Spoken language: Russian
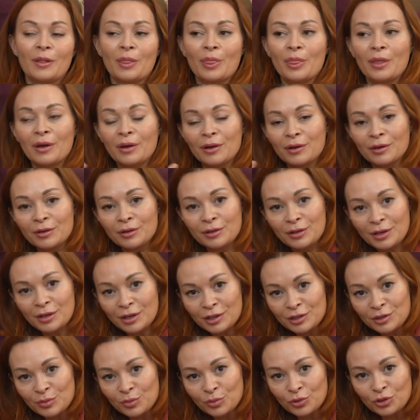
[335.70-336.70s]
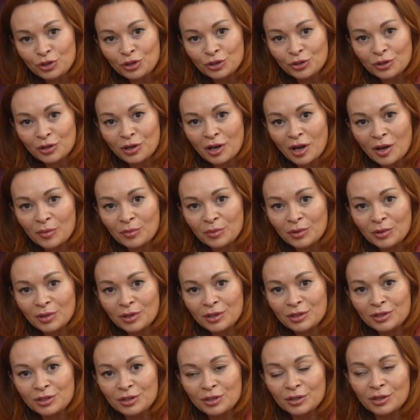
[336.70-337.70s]
Есть мужчина
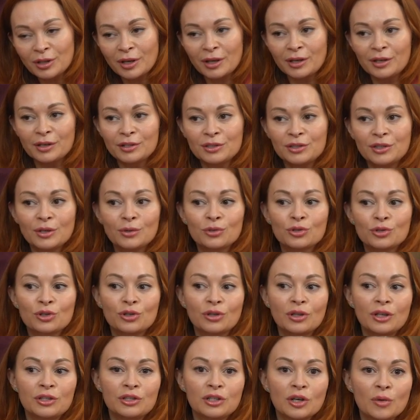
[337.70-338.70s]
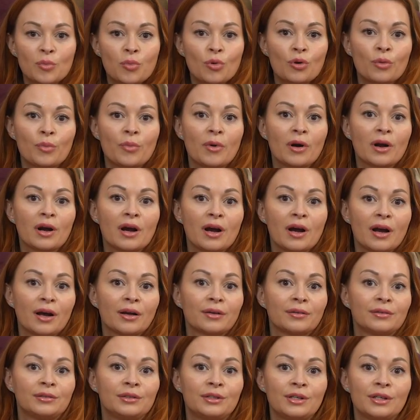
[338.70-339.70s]
каменная стена, есть девушки. До тех пор,
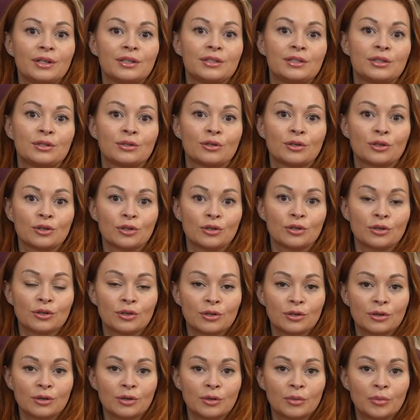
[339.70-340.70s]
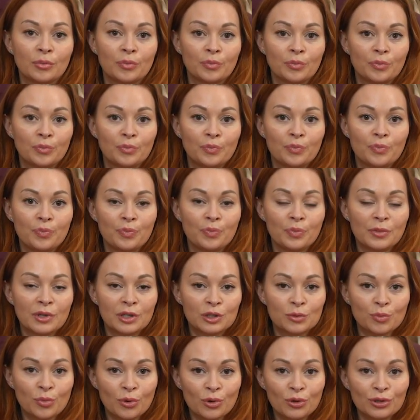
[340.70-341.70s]
пока есть
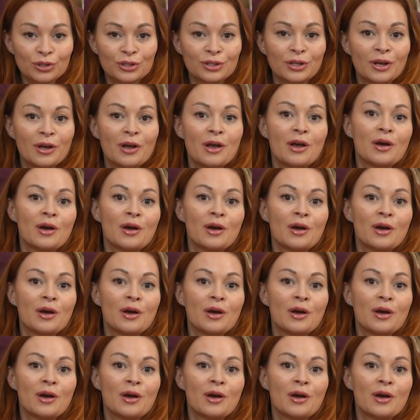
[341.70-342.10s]
спрос,